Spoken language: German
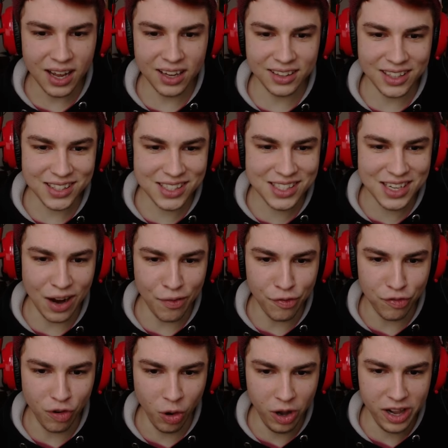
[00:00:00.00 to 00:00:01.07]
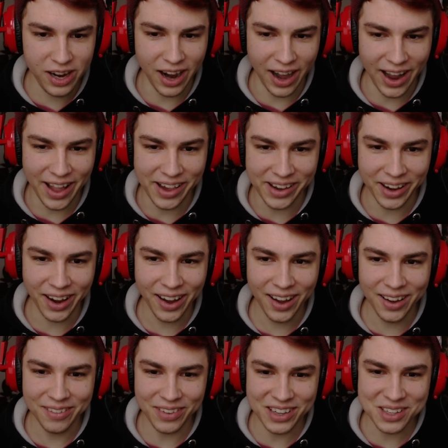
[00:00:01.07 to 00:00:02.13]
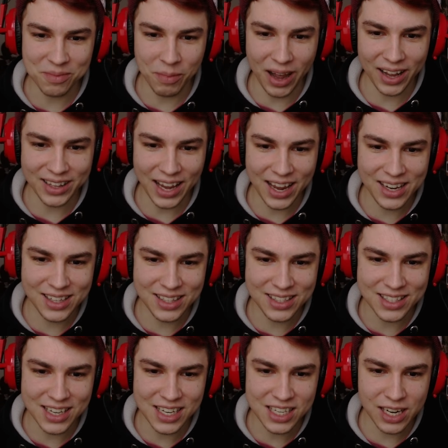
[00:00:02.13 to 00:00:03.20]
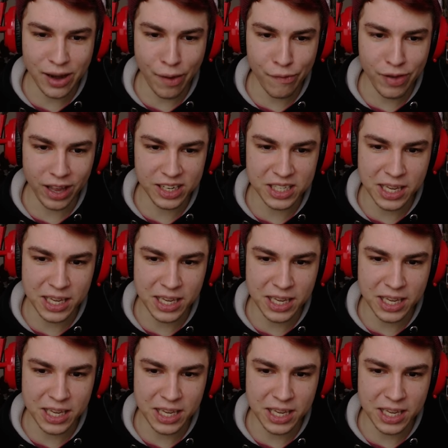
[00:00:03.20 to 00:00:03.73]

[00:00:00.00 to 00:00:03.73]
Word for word: Das ist ja voll geil. Warte mal, da hinten sehe ich in der Ferne